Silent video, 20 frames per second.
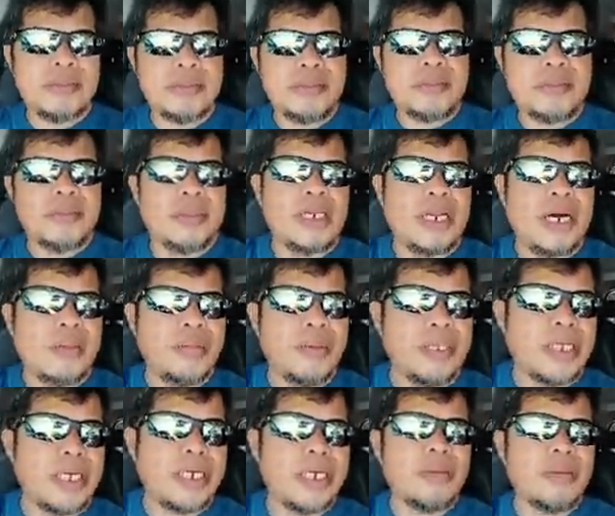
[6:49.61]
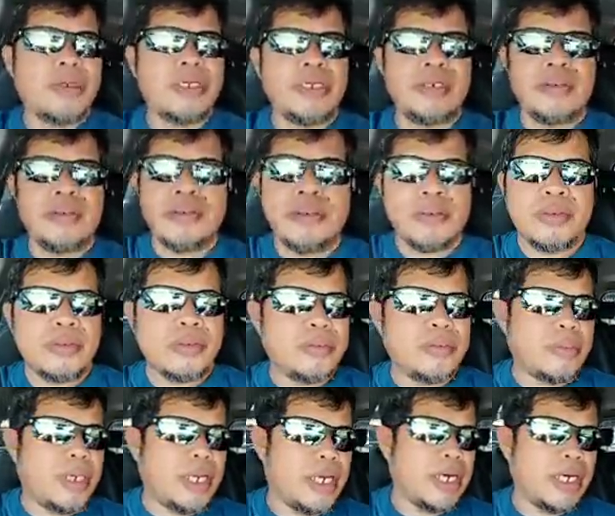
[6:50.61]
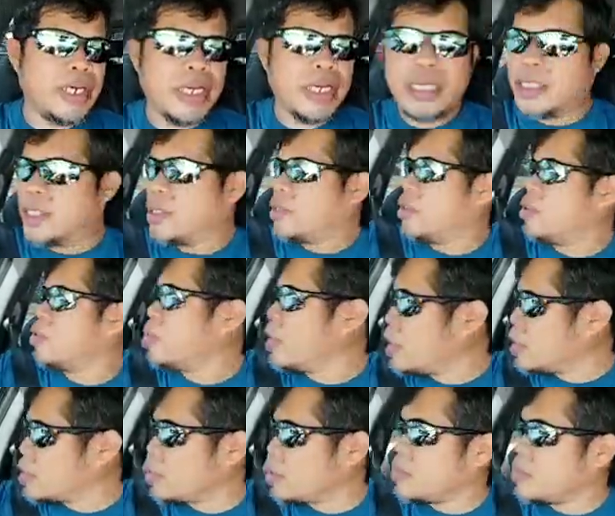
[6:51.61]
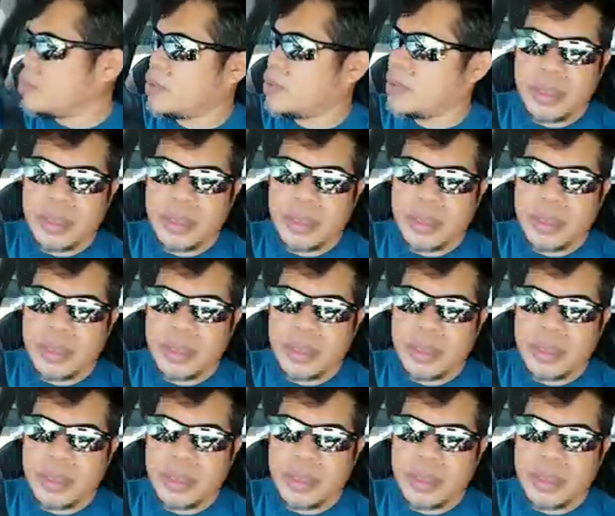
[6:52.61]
malapit lang naman yung balikan natin yung mga troops.